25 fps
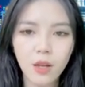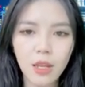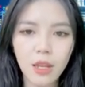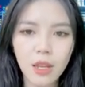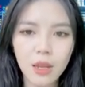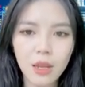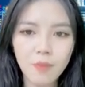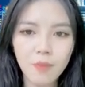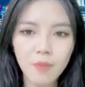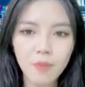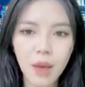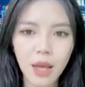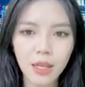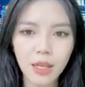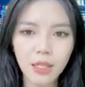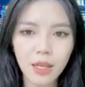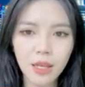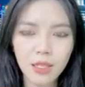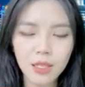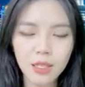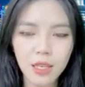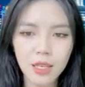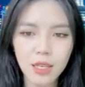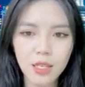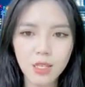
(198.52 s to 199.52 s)
đã đánh bại các
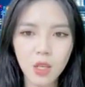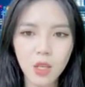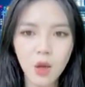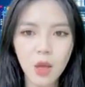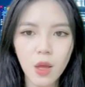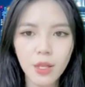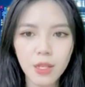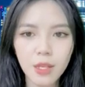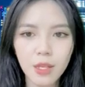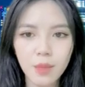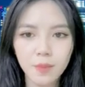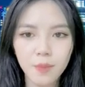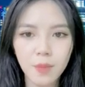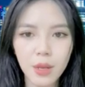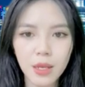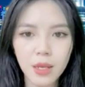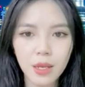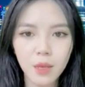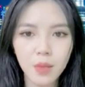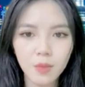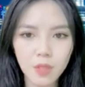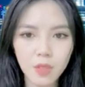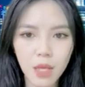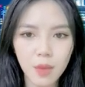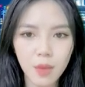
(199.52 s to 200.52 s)
chỉ số S&P
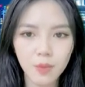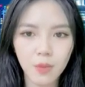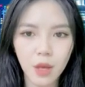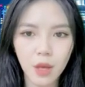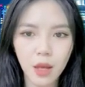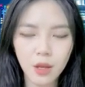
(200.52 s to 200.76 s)
500,